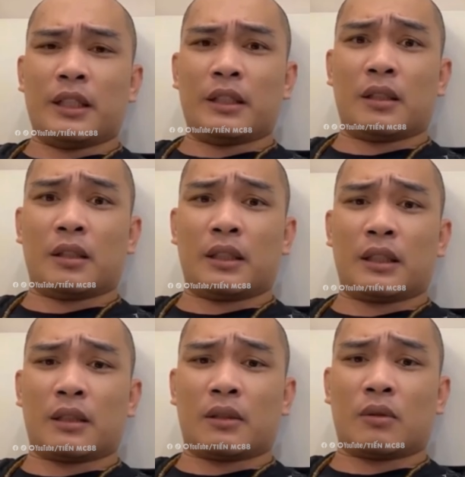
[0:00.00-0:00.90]
nitơ đấy
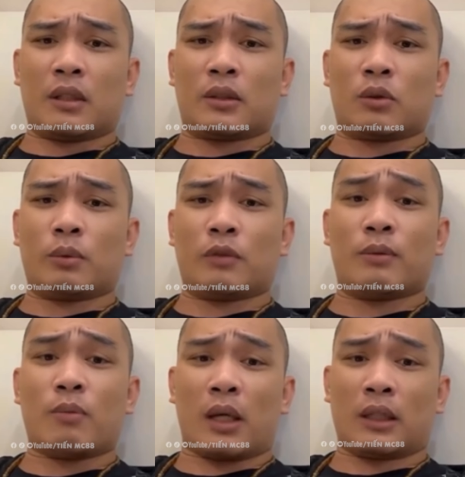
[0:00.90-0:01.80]
nhá nó là giúp cho
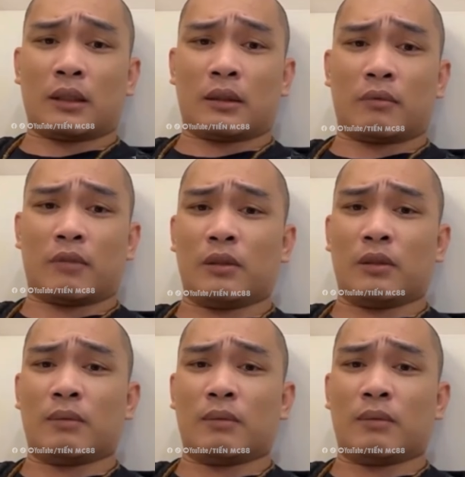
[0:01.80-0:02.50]
phân bón và nếu